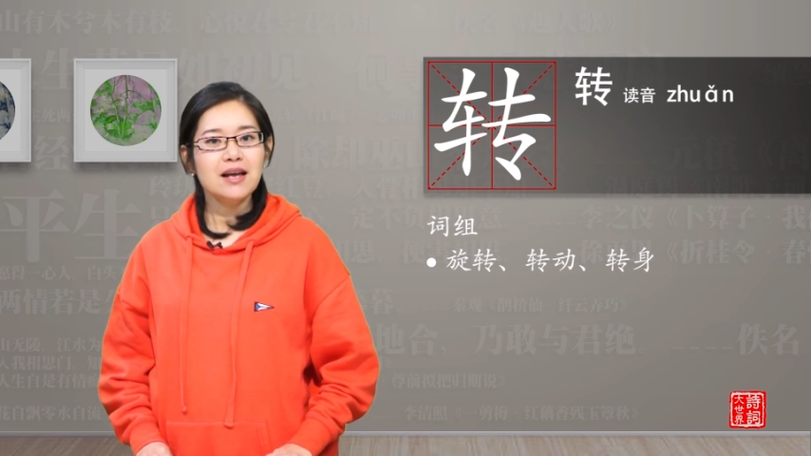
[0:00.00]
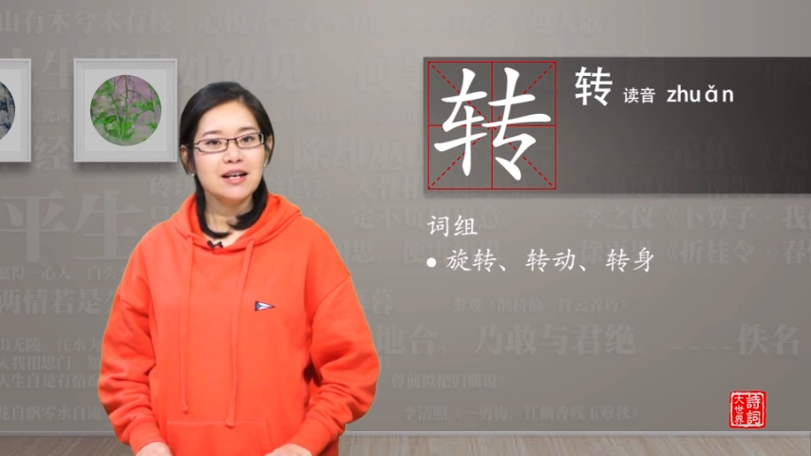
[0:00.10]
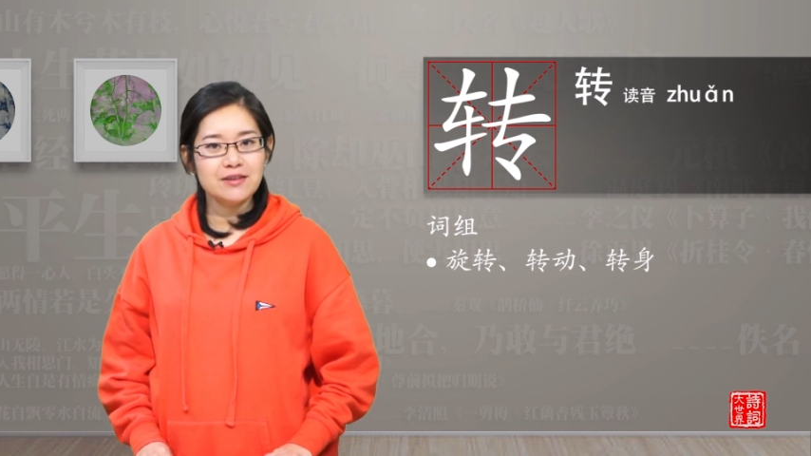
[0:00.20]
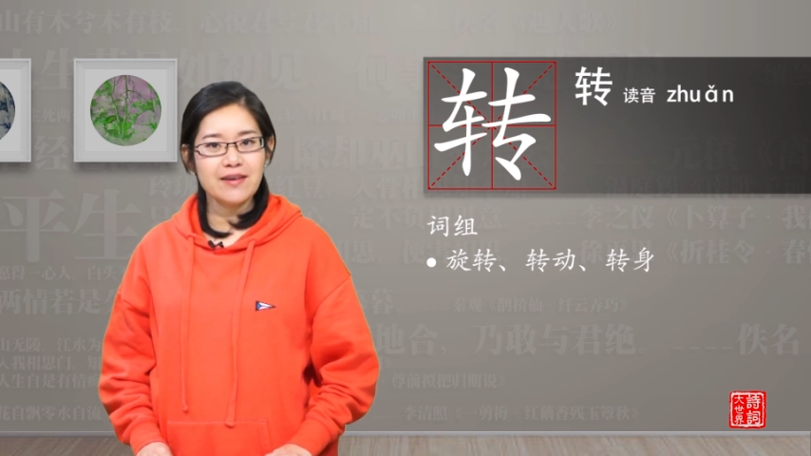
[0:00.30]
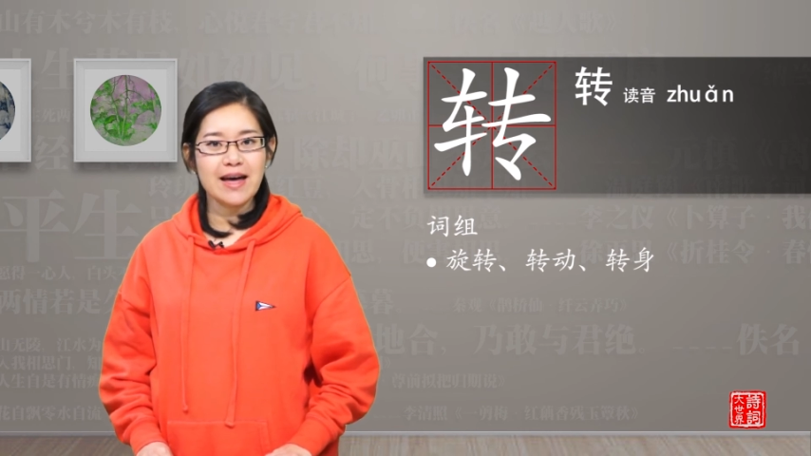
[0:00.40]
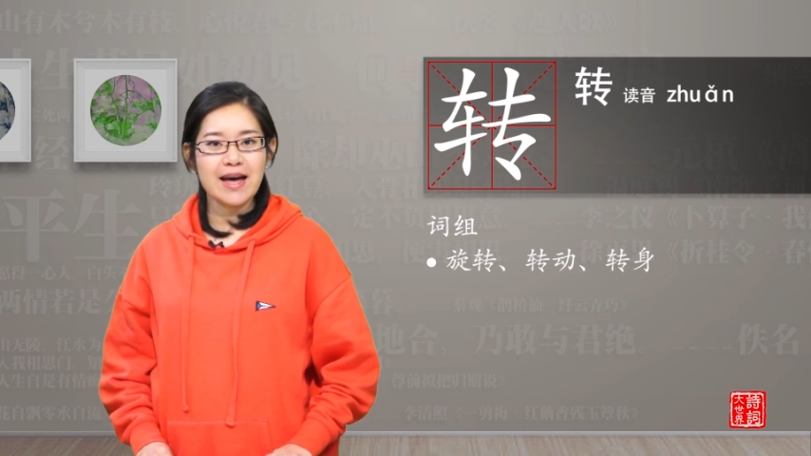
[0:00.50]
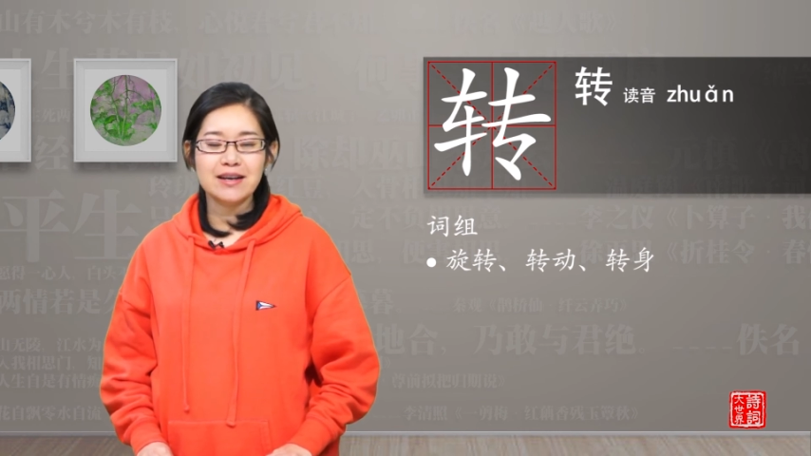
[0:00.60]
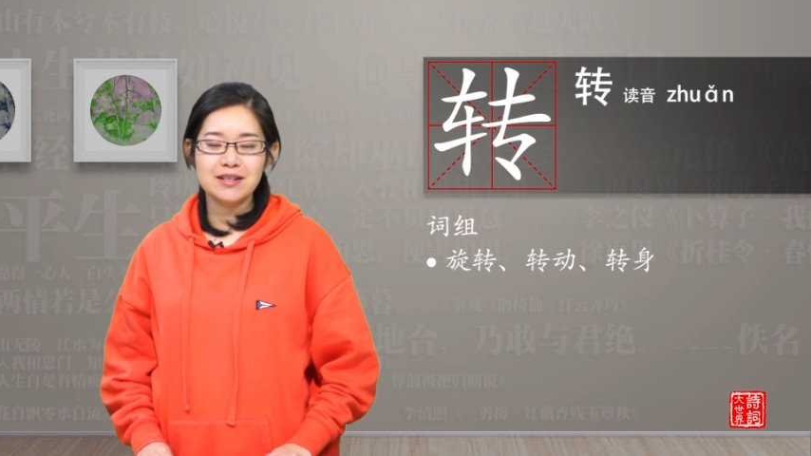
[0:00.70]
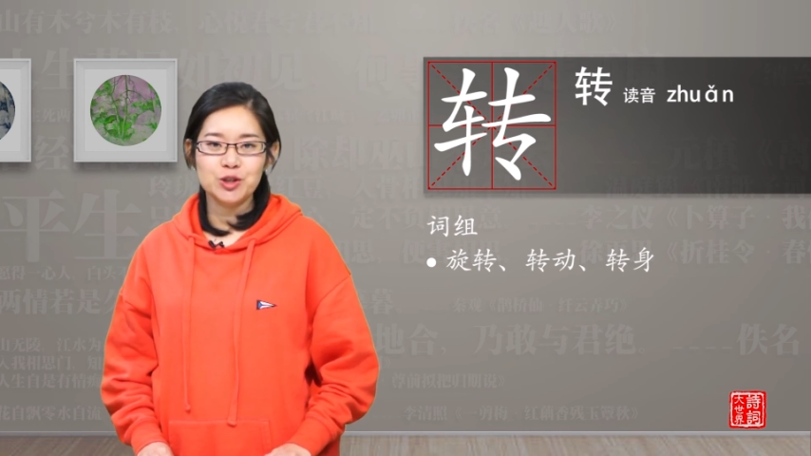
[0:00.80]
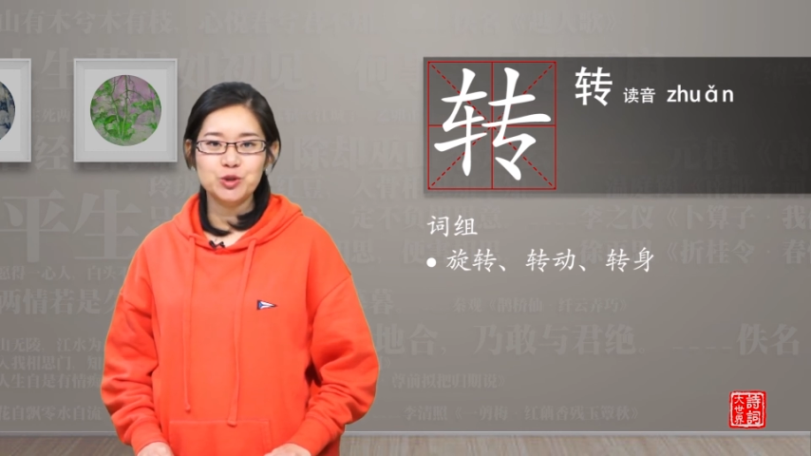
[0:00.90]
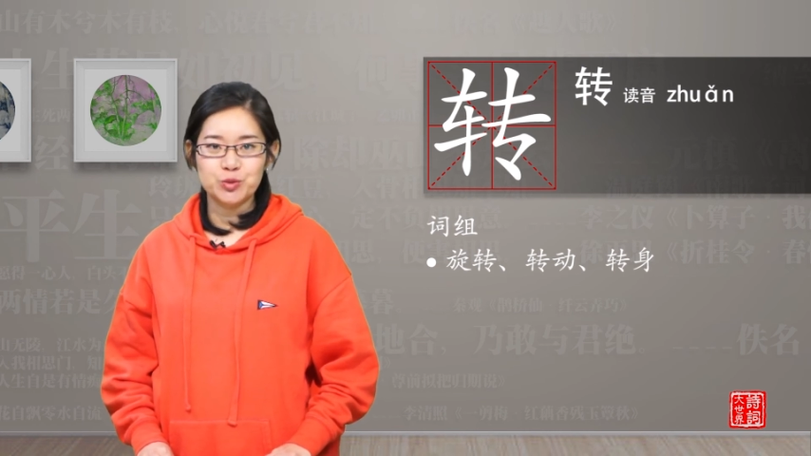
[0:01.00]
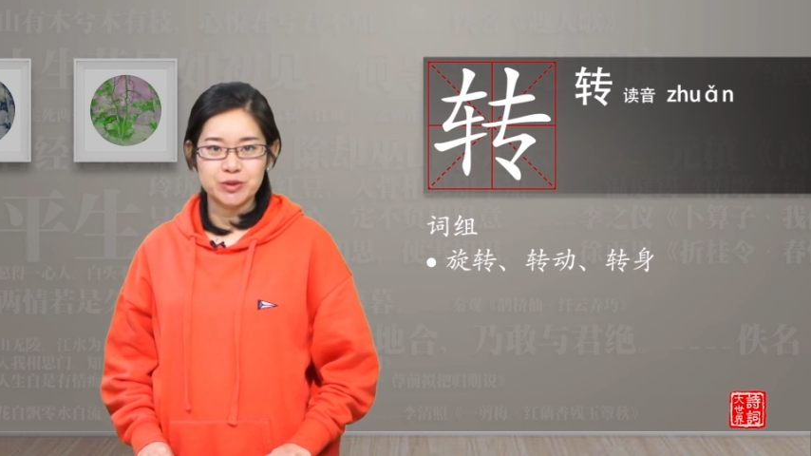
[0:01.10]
另外还可以组